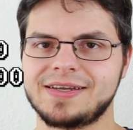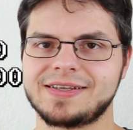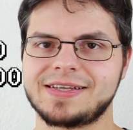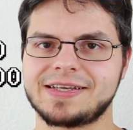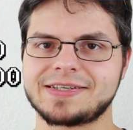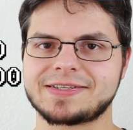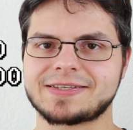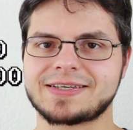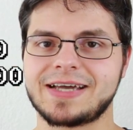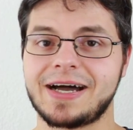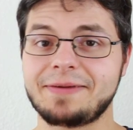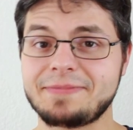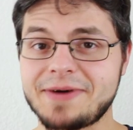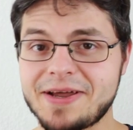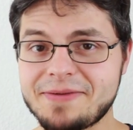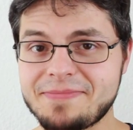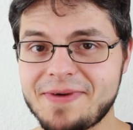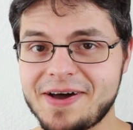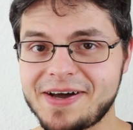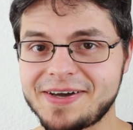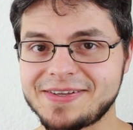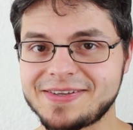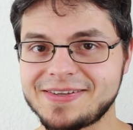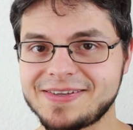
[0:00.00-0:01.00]
Das kann man
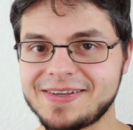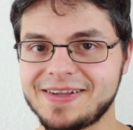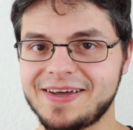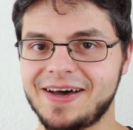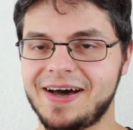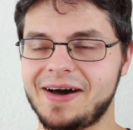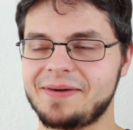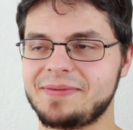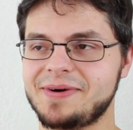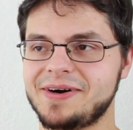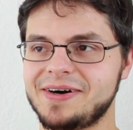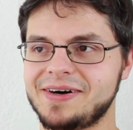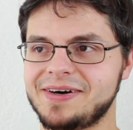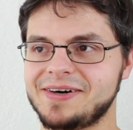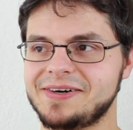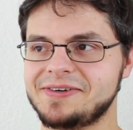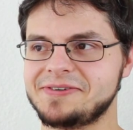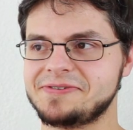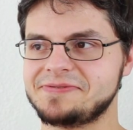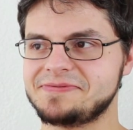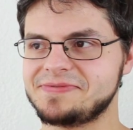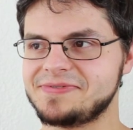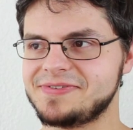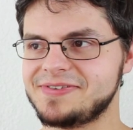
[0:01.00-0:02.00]
machen,
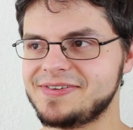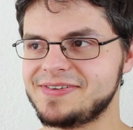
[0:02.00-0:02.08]
aber